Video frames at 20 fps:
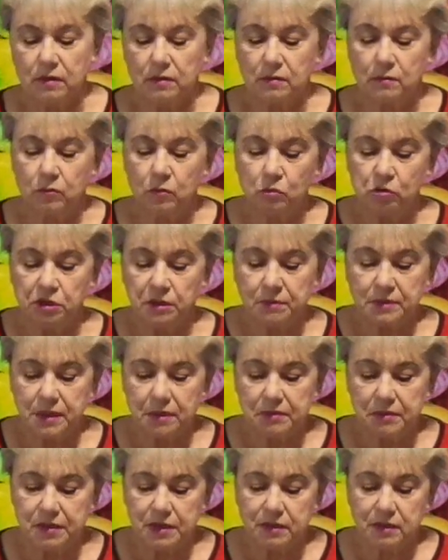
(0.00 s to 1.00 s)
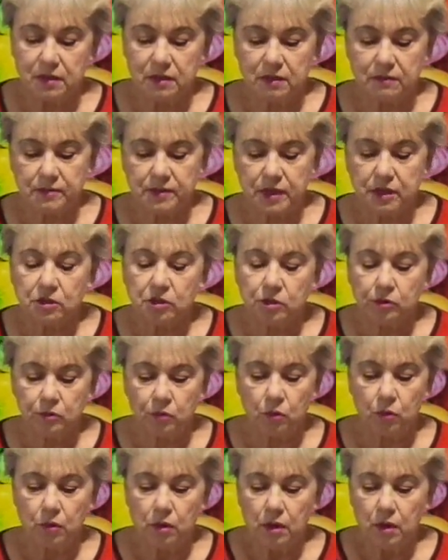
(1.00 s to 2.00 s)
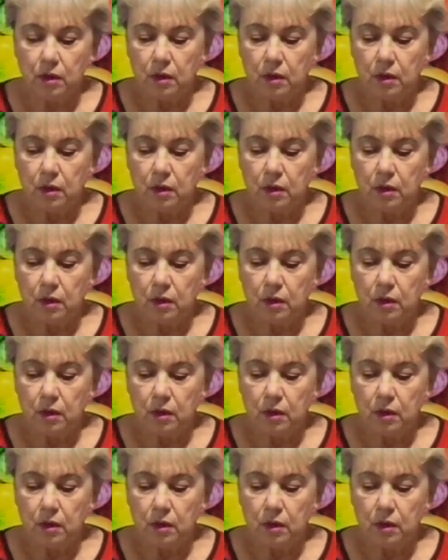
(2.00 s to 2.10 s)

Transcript: можем там где-то не взошло,